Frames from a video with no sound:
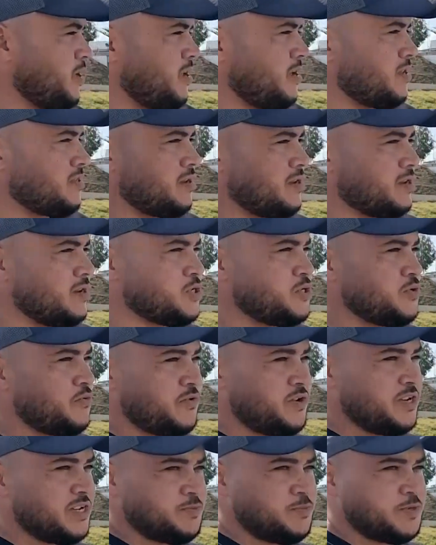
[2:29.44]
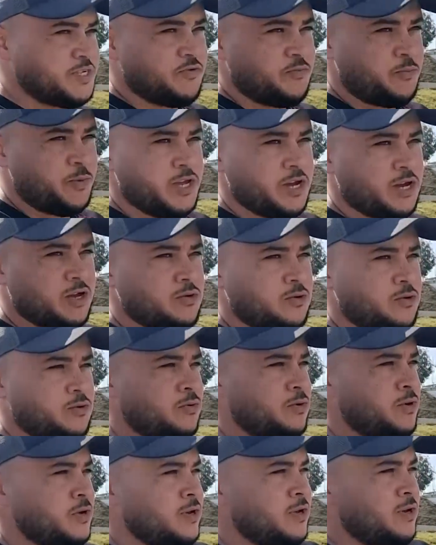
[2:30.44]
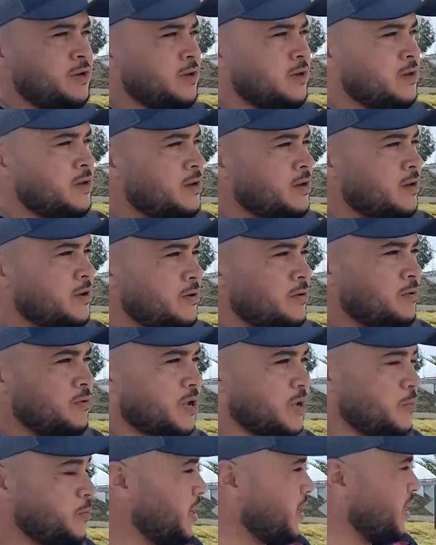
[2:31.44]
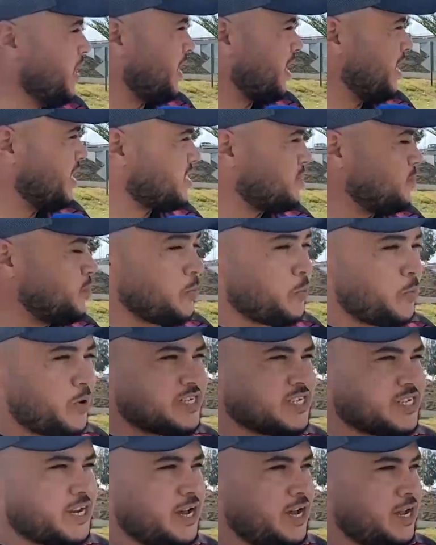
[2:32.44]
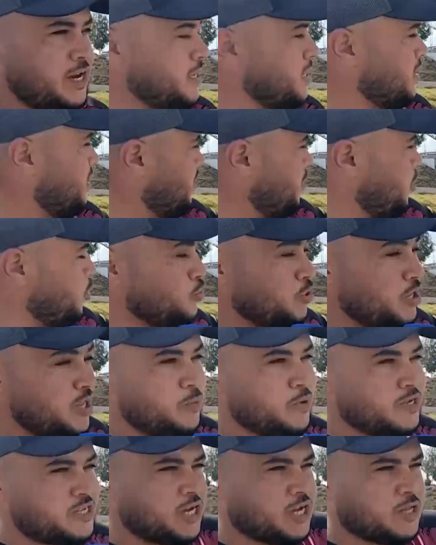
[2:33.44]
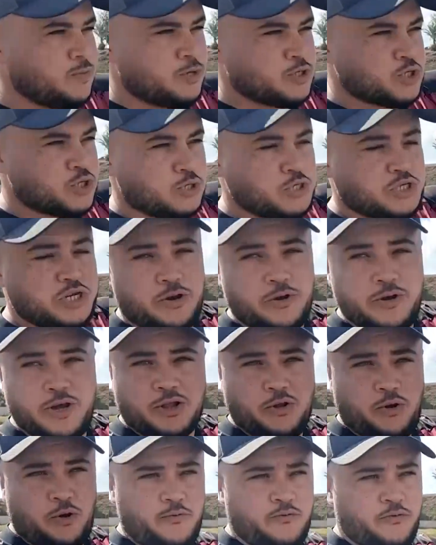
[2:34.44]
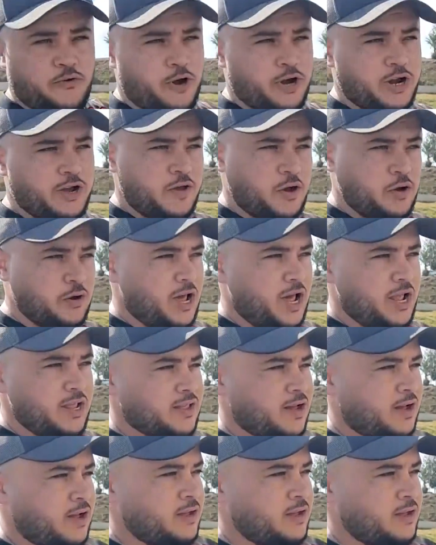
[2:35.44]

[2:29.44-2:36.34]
خلاص طريق تشوف الناس بسيف ما يقطعوا وكما قال لك لازم يباسرير يعودوا لي بيس يخدموا شونجير ويطلعوا لفوق هذا هو الحل